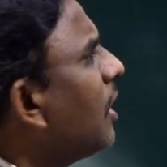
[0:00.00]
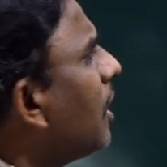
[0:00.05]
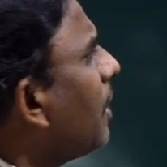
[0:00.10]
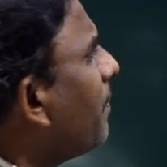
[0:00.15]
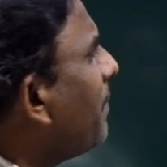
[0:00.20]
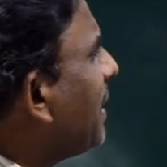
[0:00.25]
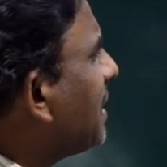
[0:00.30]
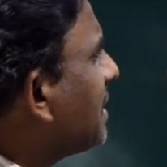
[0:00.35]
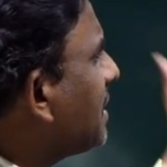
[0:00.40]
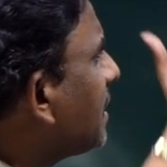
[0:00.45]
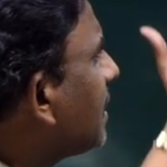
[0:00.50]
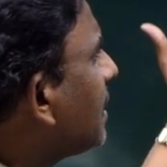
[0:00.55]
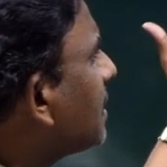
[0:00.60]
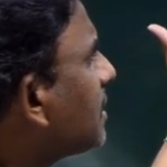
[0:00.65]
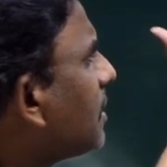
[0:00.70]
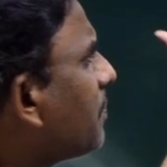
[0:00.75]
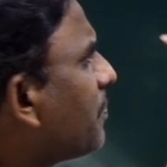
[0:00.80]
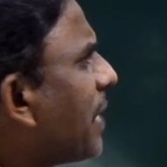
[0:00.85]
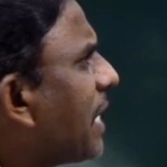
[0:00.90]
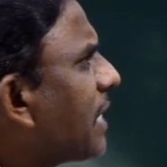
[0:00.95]
ఆ బేసిక్గా
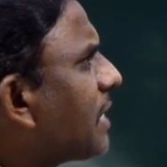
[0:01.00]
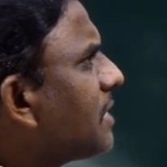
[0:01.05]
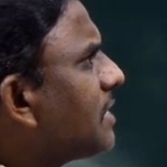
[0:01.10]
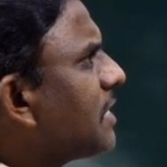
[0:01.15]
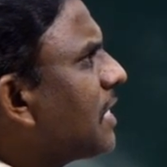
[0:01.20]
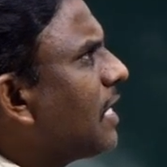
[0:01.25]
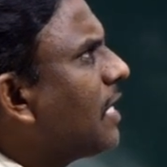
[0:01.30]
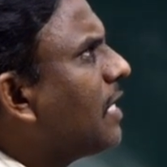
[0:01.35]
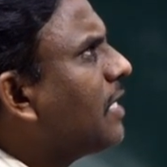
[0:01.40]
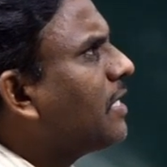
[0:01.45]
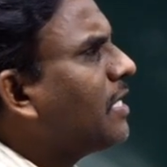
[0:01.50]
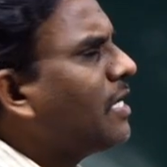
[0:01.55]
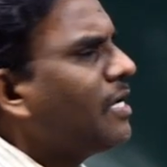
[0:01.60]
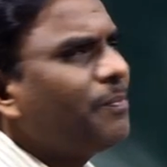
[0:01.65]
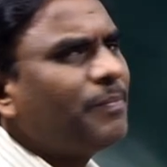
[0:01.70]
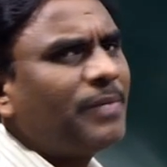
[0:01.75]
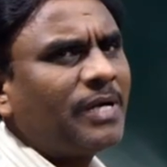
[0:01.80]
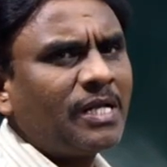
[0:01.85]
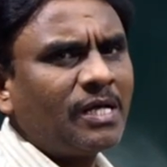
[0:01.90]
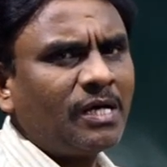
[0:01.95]
సార్ ప్రాక్టీస్ ఎలా అంటే
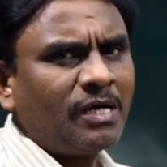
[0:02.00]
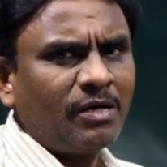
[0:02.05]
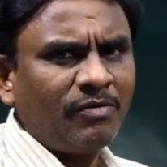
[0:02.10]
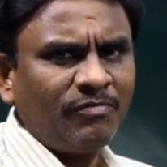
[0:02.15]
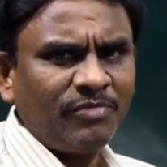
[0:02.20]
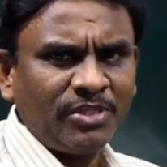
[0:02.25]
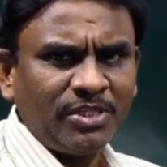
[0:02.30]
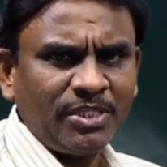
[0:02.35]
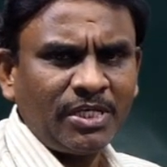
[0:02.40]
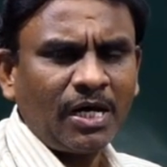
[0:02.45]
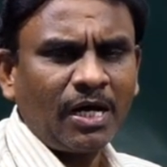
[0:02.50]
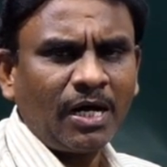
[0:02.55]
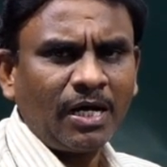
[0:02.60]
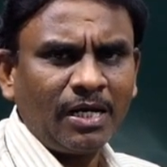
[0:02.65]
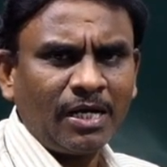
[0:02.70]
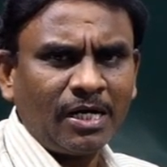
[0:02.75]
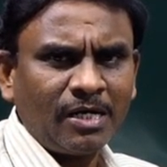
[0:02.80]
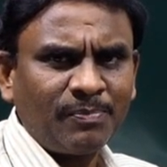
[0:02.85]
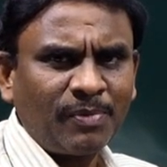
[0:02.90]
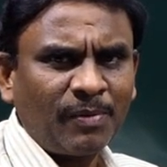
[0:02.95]
మన విద్య
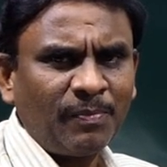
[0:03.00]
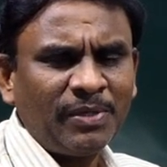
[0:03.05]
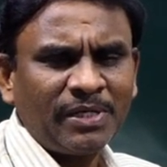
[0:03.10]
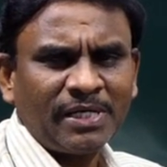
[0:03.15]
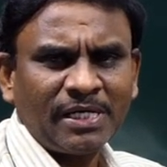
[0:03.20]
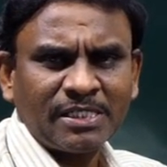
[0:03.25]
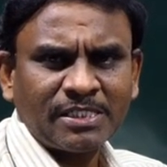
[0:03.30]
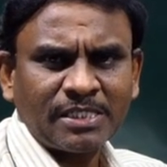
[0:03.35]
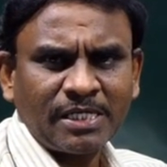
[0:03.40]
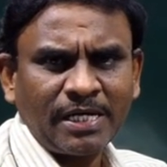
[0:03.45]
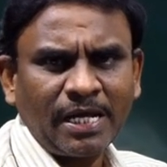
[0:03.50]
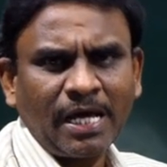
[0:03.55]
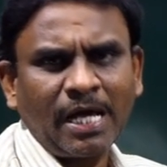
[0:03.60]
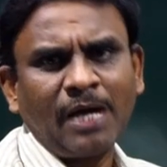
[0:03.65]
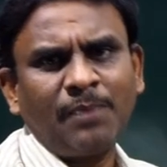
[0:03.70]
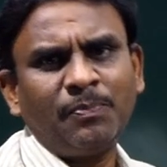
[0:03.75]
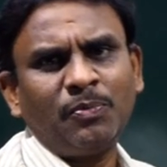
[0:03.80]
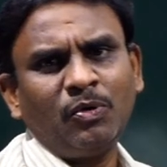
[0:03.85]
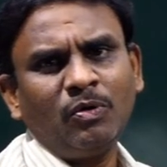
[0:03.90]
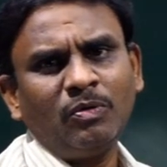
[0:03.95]
అల్లాడి పబ్లికేషన్
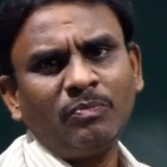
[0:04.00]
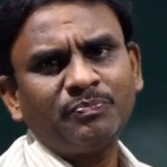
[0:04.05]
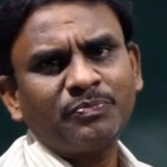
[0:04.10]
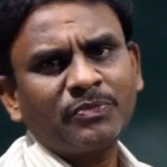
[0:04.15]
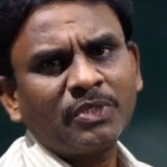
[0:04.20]
యాప్లో